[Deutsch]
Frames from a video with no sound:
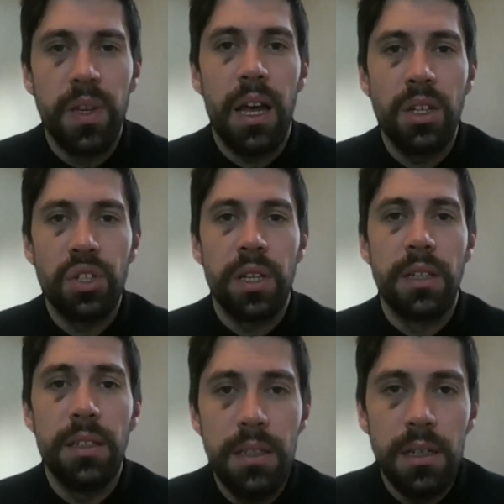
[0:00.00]
wie
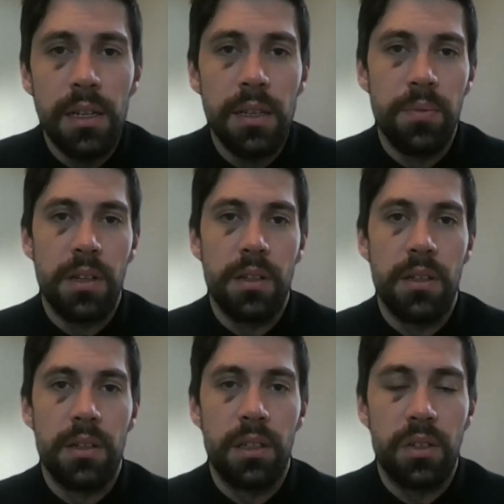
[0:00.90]
anstrengend ihr Leben ja
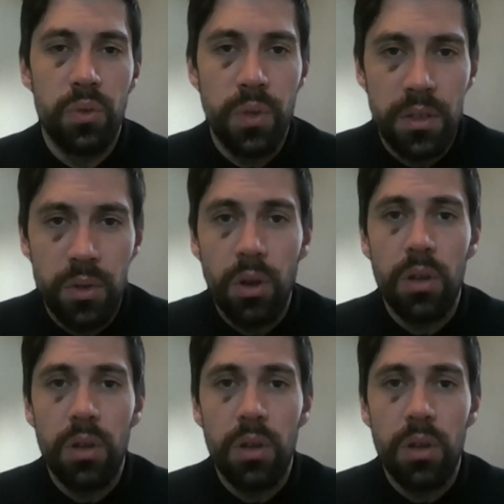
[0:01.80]
ist, dass du jetzt